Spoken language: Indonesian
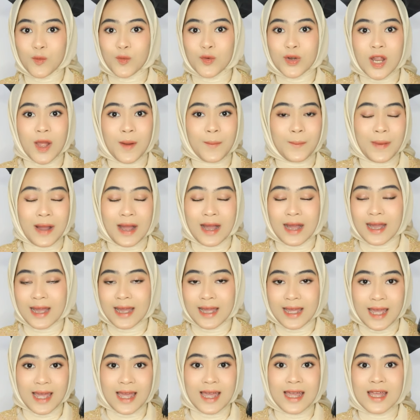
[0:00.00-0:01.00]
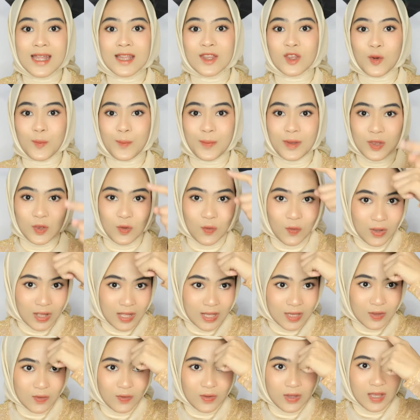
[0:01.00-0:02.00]
udah pakai topi toga
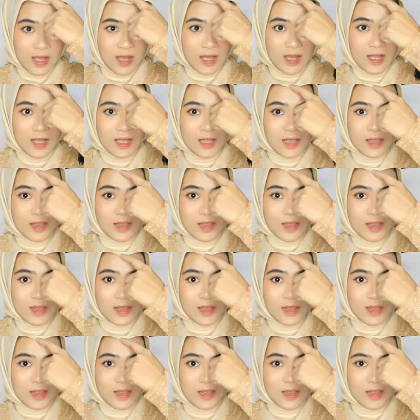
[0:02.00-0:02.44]
tuh ya.